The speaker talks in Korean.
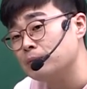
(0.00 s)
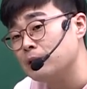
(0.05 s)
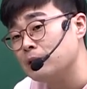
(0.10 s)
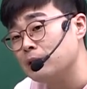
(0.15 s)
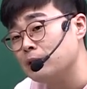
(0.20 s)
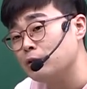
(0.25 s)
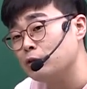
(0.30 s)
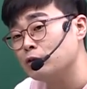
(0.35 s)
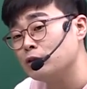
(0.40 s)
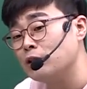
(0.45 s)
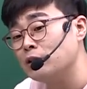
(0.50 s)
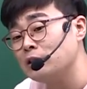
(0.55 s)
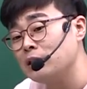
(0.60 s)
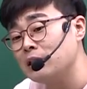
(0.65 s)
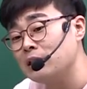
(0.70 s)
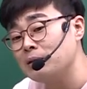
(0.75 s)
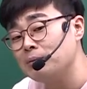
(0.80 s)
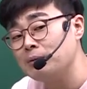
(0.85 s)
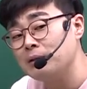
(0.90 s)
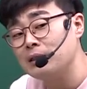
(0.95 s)
그리고
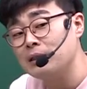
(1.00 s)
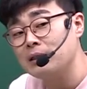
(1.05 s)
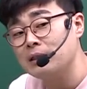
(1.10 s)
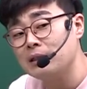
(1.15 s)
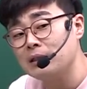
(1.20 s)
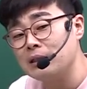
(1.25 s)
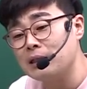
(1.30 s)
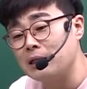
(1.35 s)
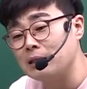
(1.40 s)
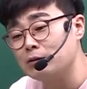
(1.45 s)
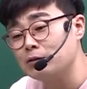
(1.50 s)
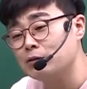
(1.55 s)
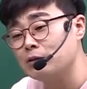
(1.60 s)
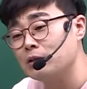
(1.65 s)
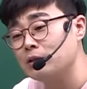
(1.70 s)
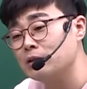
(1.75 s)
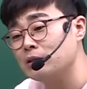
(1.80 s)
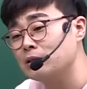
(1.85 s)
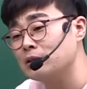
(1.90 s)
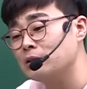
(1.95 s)
선생님이 가지고
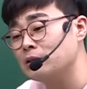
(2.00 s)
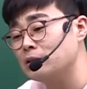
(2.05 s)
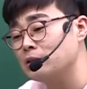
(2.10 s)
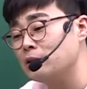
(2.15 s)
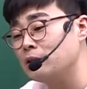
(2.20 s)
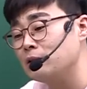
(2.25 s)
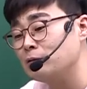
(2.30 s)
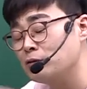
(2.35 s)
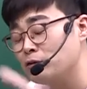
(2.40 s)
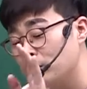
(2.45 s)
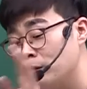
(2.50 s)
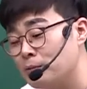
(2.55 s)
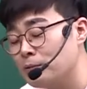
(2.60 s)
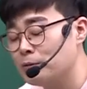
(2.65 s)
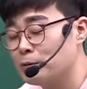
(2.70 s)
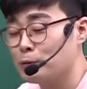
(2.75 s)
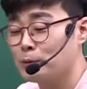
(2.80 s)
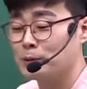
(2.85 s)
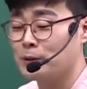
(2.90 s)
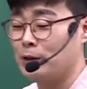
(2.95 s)
있는, 선생님 수업
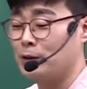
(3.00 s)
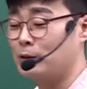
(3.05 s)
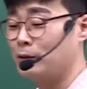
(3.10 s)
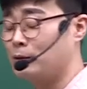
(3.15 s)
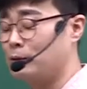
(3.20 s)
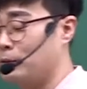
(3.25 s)
좀 보세요.